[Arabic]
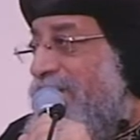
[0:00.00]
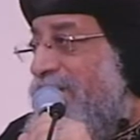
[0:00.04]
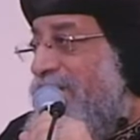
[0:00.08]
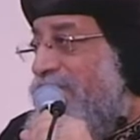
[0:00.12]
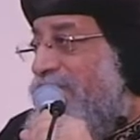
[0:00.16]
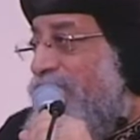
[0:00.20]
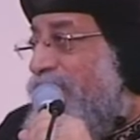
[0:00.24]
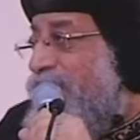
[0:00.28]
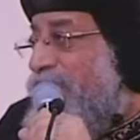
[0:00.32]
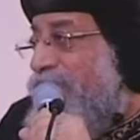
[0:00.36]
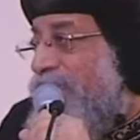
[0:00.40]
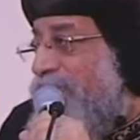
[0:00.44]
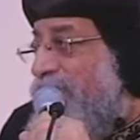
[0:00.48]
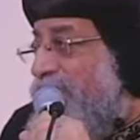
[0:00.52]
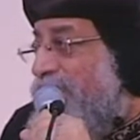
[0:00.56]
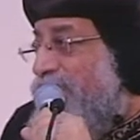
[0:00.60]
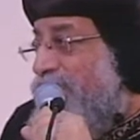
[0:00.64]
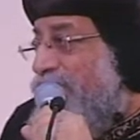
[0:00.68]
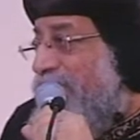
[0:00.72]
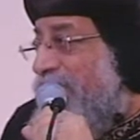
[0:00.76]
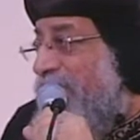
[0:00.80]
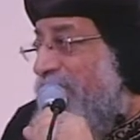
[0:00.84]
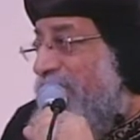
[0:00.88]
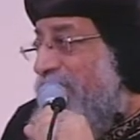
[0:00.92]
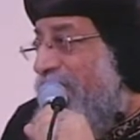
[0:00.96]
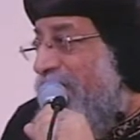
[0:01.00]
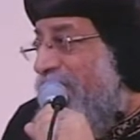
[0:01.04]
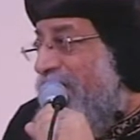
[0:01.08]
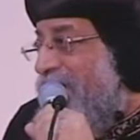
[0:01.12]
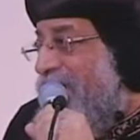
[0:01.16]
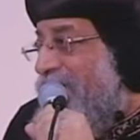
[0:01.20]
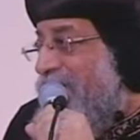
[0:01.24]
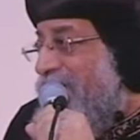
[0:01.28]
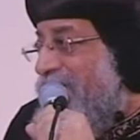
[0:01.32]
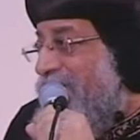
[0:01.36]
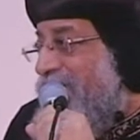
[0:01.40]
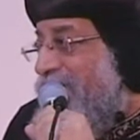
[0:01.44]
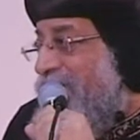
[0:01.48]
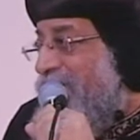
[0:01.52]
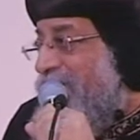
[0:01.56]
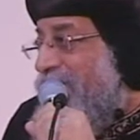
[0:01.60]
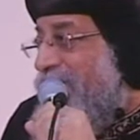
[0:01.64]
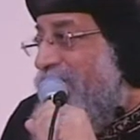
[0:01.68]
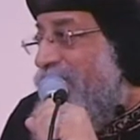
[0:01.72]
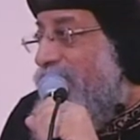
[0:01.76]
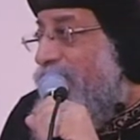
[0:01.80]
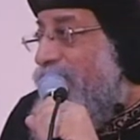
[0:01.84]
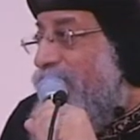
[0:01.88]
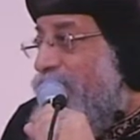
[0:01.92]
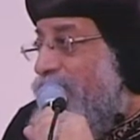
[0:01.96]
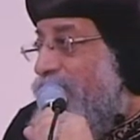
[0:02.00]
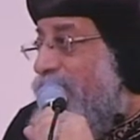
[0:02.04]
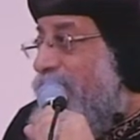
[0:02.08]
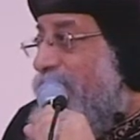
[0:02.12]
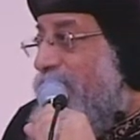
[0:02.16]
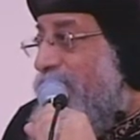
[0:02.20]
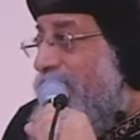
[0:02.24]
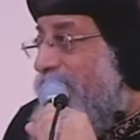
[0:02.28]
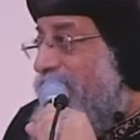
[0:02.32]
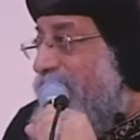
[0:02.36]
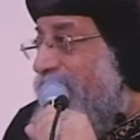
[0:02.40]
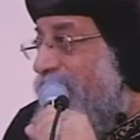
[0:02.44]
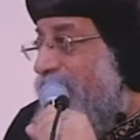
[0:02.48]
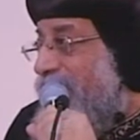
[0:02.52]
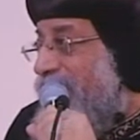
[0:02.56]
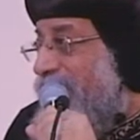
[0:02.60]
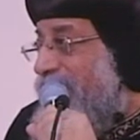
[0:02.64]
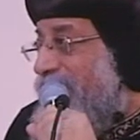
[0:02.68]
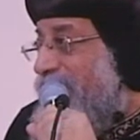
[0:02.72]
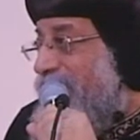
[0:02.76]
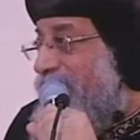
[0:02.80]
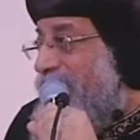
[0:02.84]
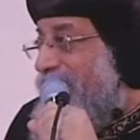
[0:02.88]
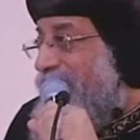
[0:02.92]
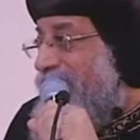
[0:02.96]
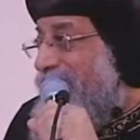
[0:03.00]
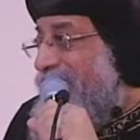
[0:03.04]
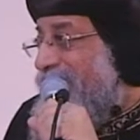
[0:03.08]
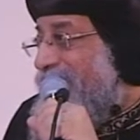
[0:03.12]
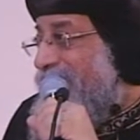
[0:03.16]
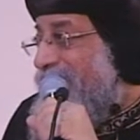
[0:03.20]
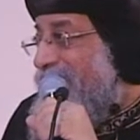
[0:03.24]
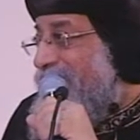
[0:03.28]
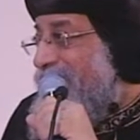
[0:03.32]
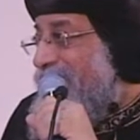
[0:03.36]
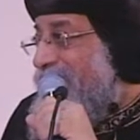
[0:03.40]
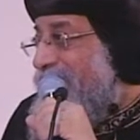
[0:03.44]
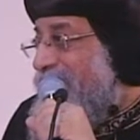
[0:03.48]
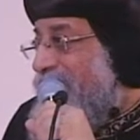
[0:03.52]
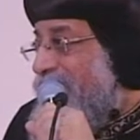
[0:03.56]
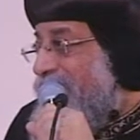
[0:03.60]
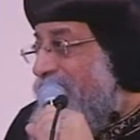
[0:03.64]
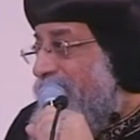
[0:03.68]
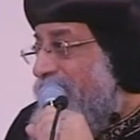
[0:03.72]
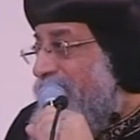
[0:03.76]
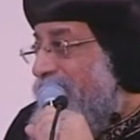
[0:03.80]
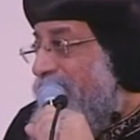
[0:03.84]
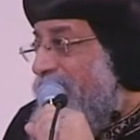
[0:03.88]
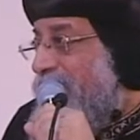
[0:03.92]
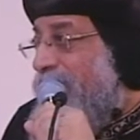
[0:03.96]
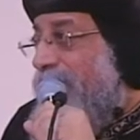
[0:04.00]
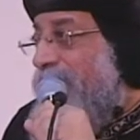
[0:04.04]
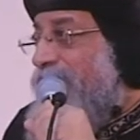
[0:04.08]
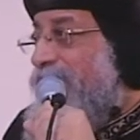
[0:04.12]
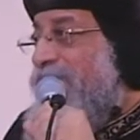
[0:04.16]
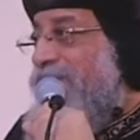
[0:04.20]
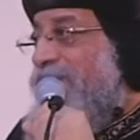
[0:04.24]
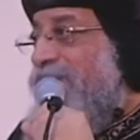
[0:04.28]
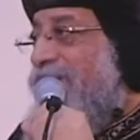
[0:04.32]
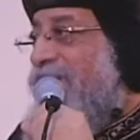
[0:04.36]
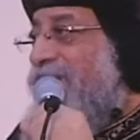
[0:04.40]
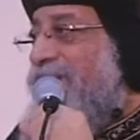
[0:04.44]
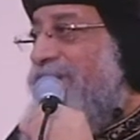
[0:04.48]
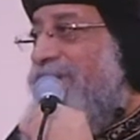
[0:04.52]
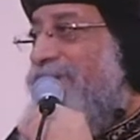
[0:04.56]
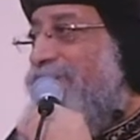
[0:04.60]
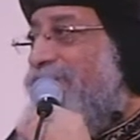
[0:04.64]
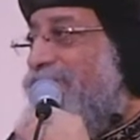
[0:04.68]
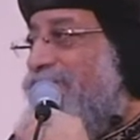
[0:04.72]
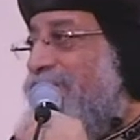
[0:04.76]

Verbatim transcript: في وسط مجتمع أصيب بالظلام أمال مين اللي هينور